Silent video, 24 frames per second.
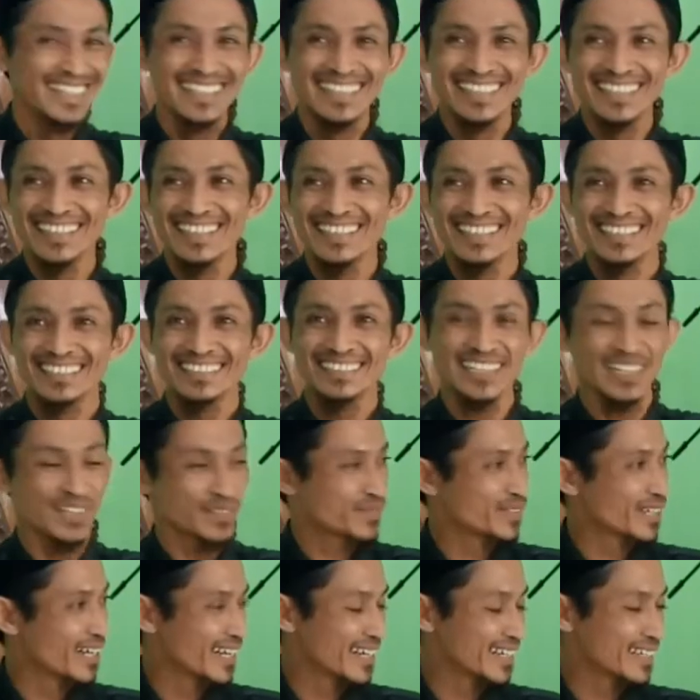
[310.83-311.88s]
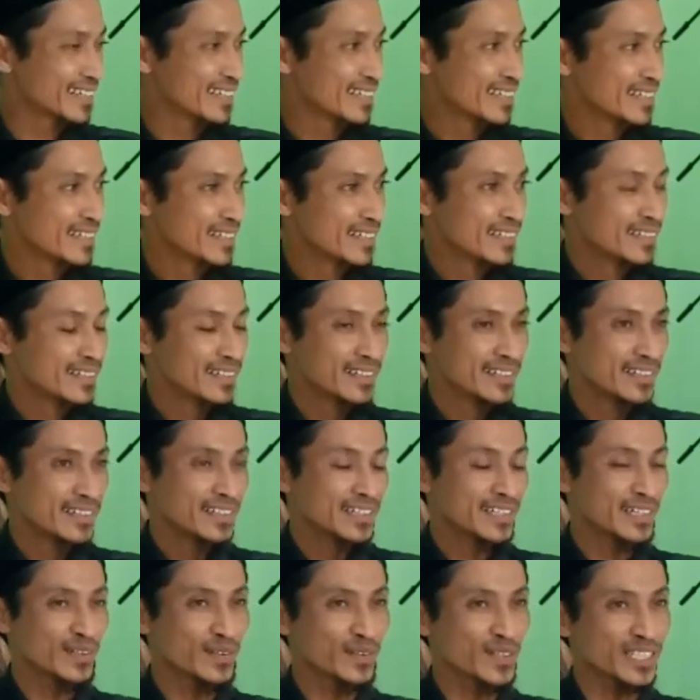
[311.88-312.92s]
ya, sabar.
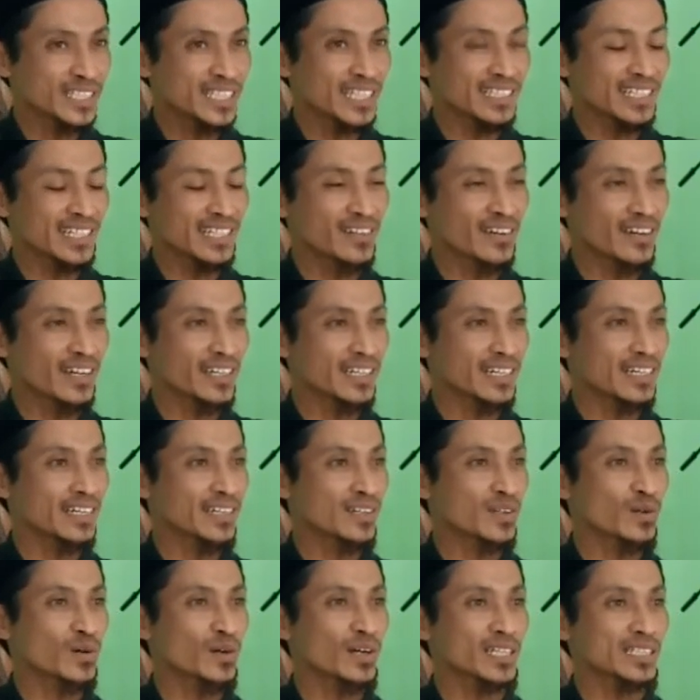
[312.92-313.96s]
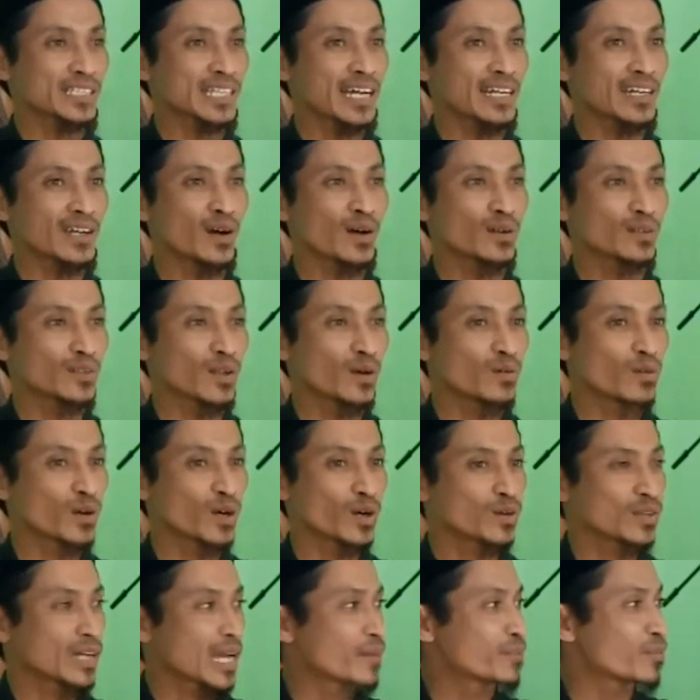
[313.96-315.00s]
Iku itu yang ngene iku kersane Allah
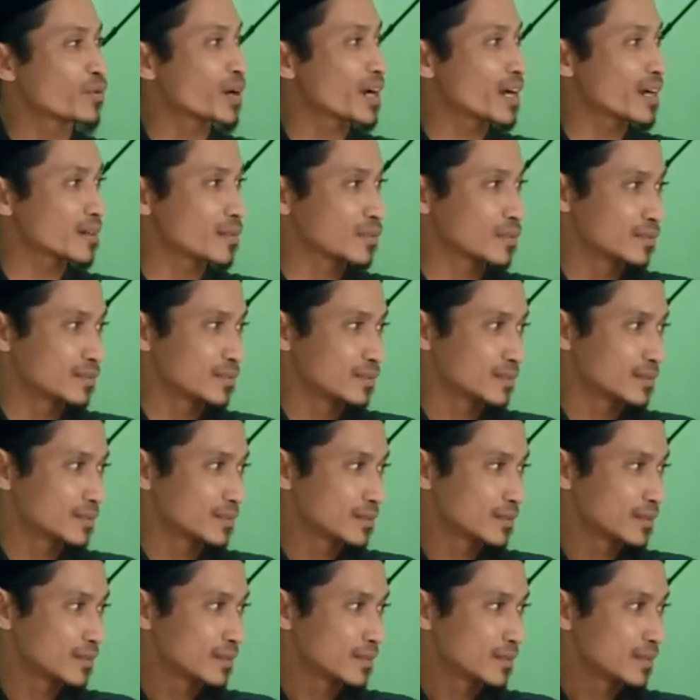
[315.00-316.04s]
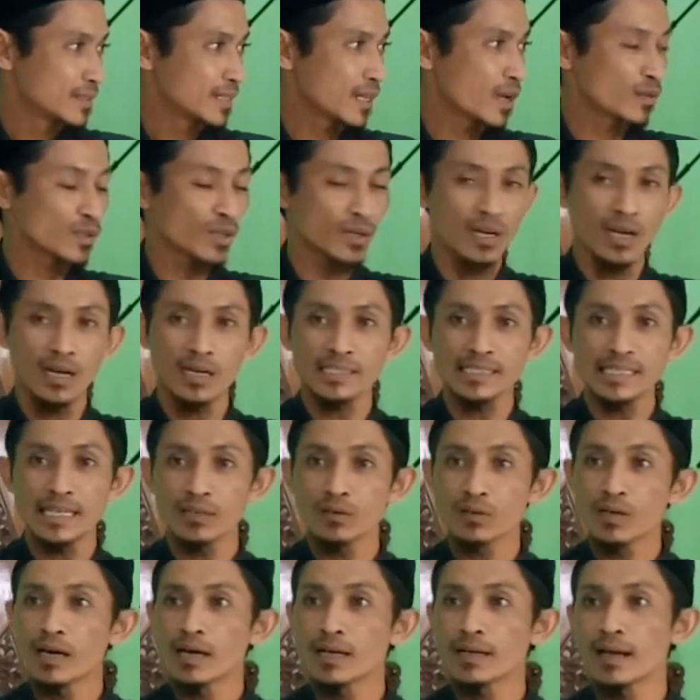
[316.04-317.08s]
wong ku napuk aku. Nek Allah gak
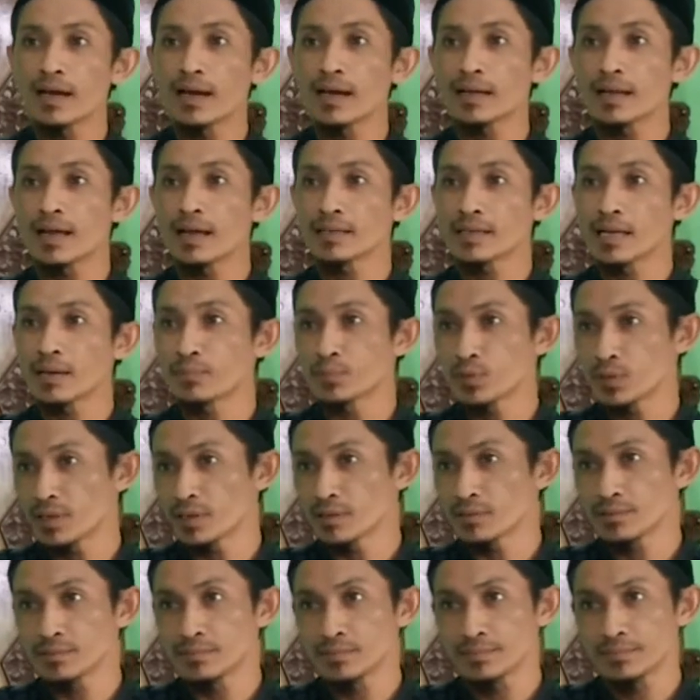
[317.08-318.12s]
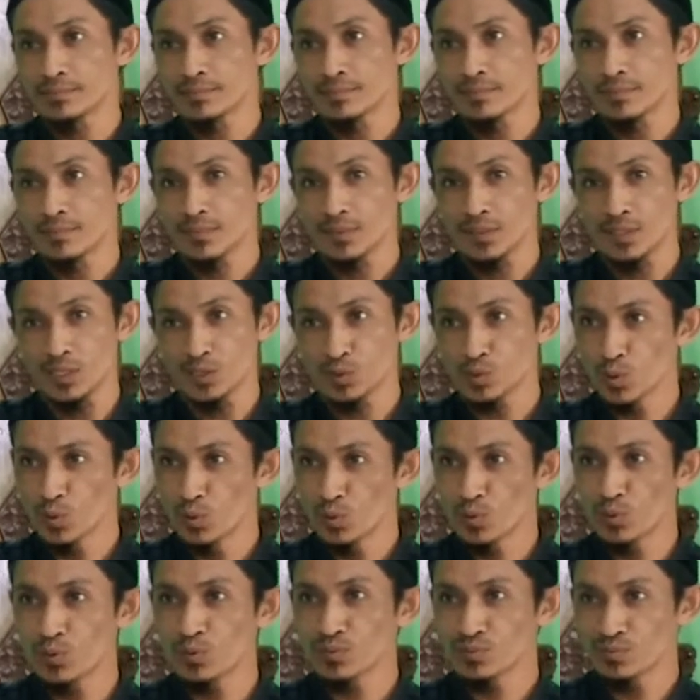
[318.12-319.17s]
ngersakno gak ngarah napuk aku. Nek iso
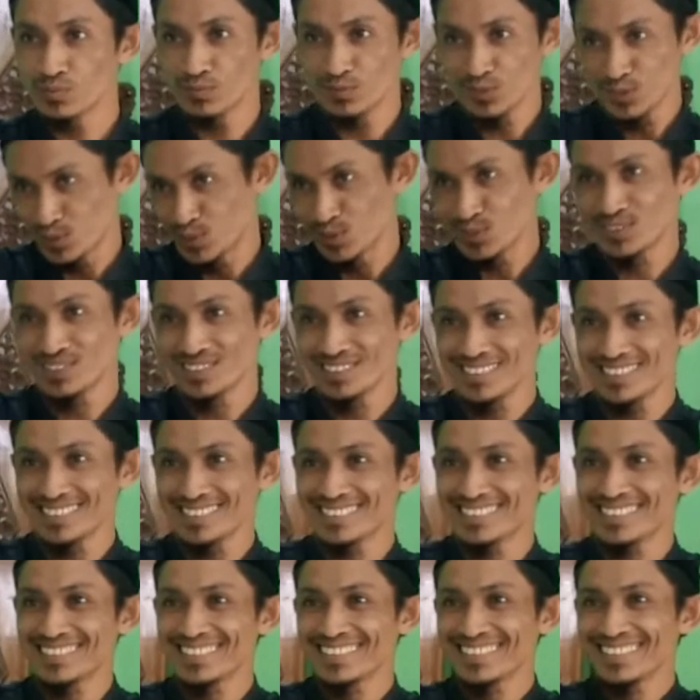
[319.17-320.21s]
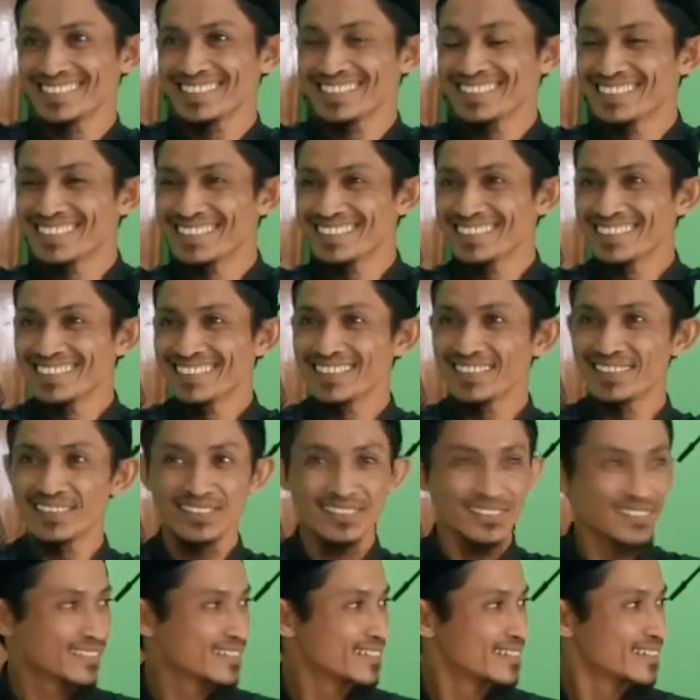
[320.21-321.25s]
ngono jos ya. Yo,
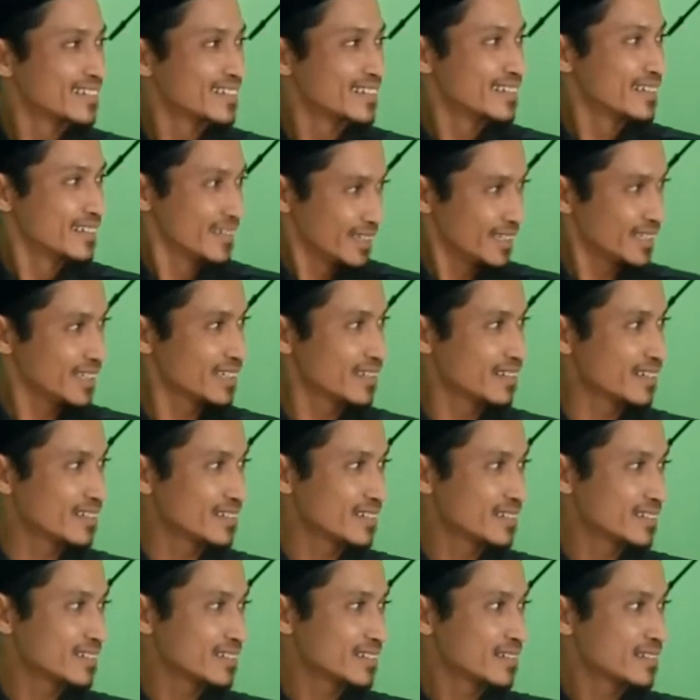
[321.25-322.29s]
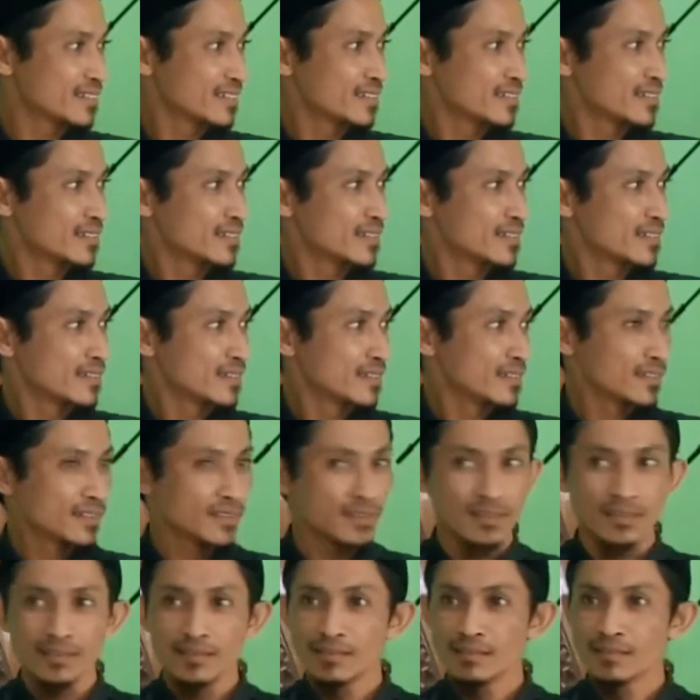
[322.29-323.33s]
Iya.
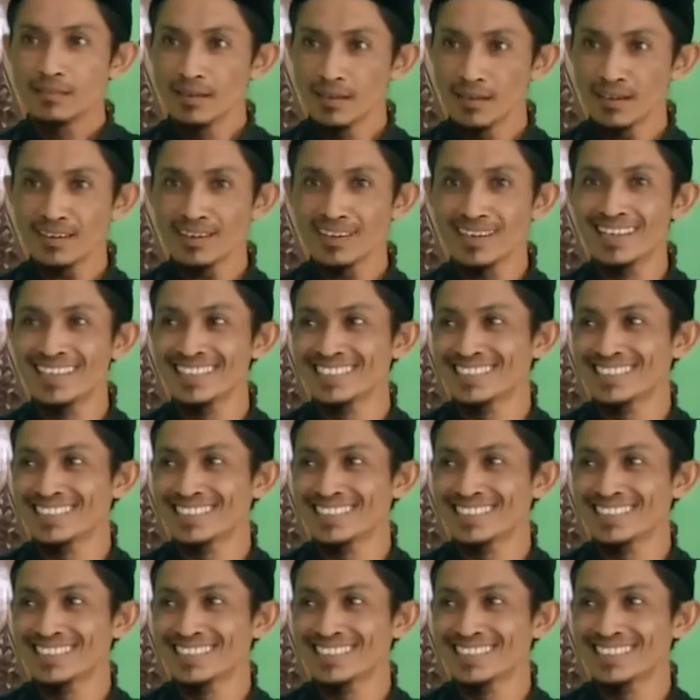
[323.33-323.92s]
Heeh,